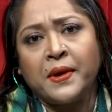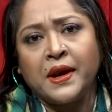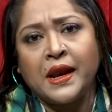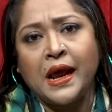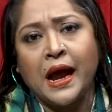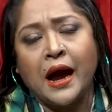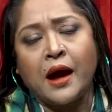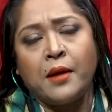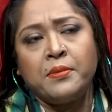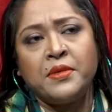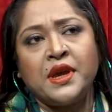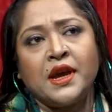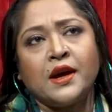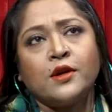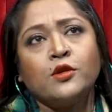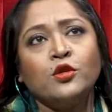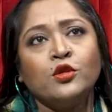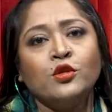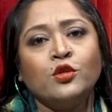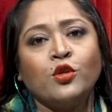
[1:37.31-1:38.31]
মানে আমি
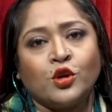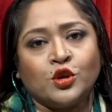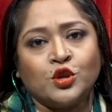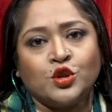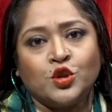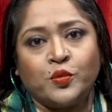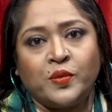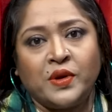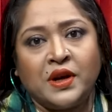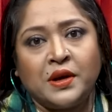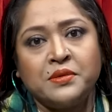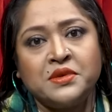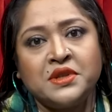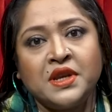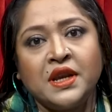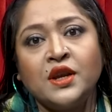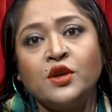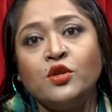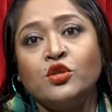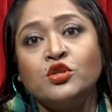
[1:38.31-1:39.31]
এখন কষ্ট পেলাম
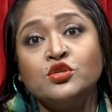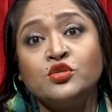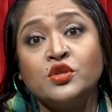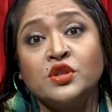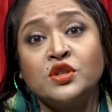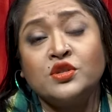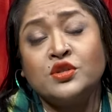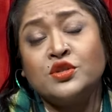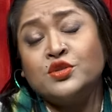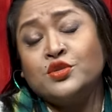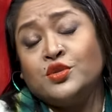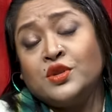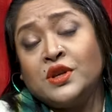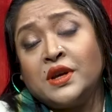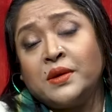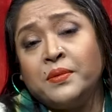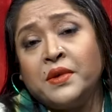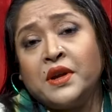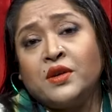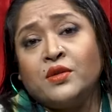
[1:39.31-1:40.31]
সেই কষ্টটা
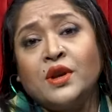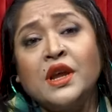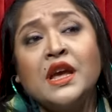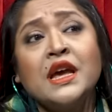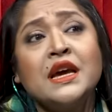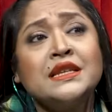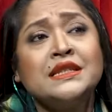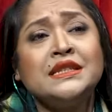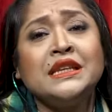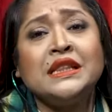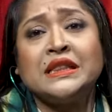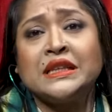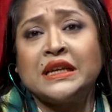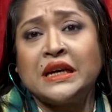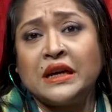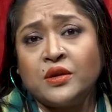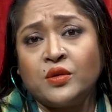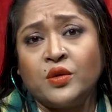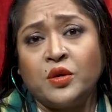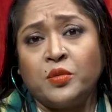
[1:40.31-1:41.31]
যদি আমি এখন
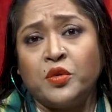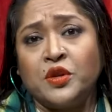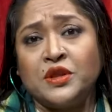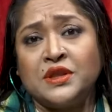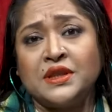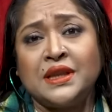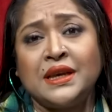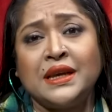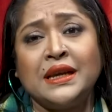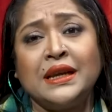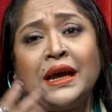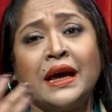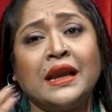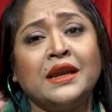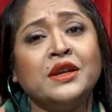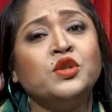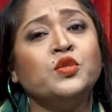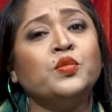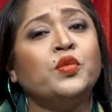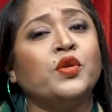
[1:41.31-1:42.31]
চিৎকার করে বলতে থাকি না
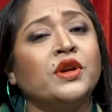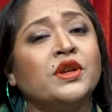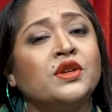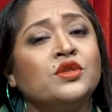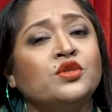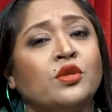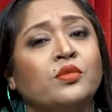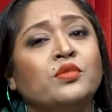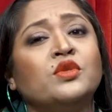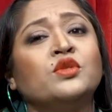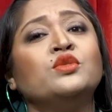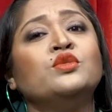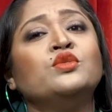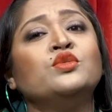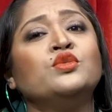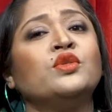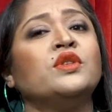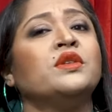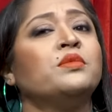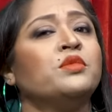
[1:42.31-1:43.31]
আরেকটু পরে শব্দ
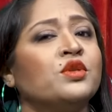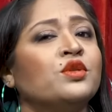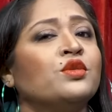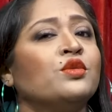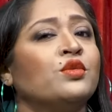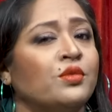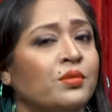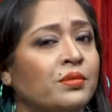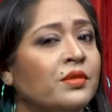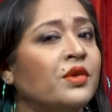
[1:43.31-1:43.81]
দূষণের মতো